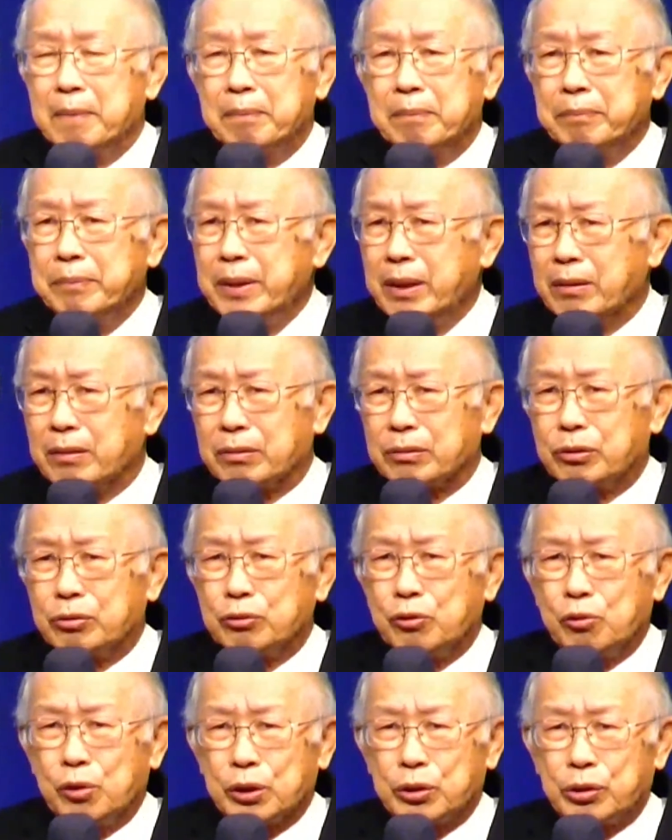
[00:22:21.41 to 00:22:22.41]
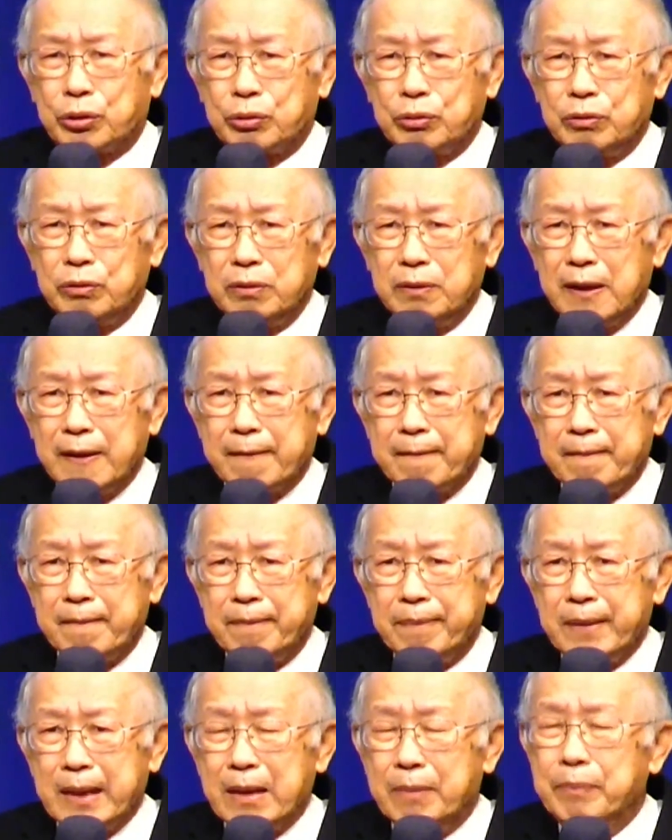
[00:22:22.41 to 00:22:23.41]
没有读过书，
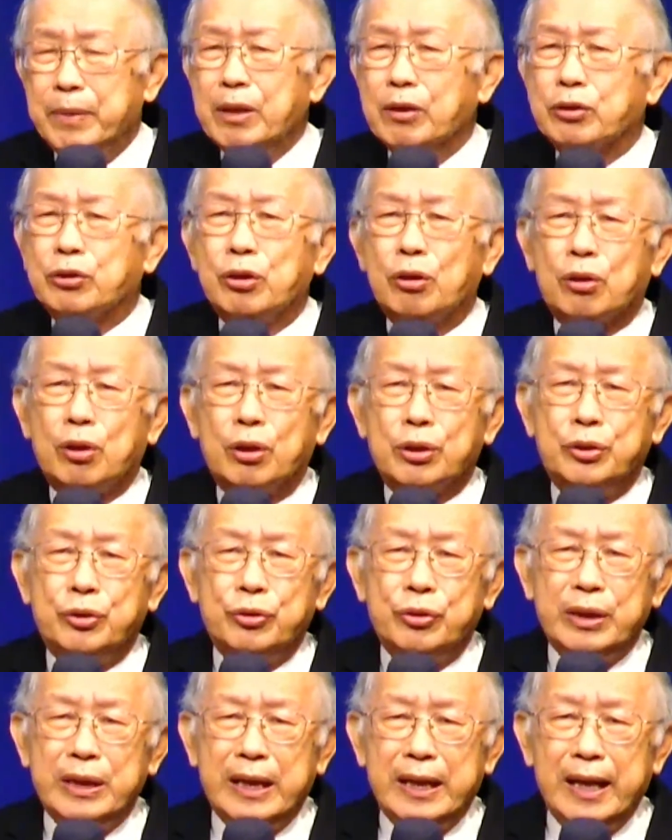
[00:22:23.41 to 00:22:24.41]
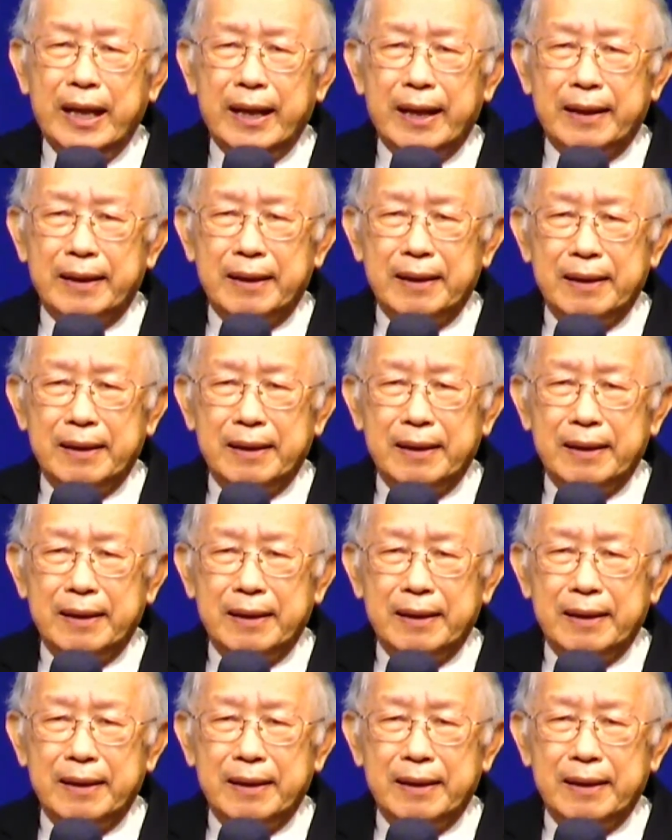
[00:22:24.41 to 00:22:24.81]
没有受过训练。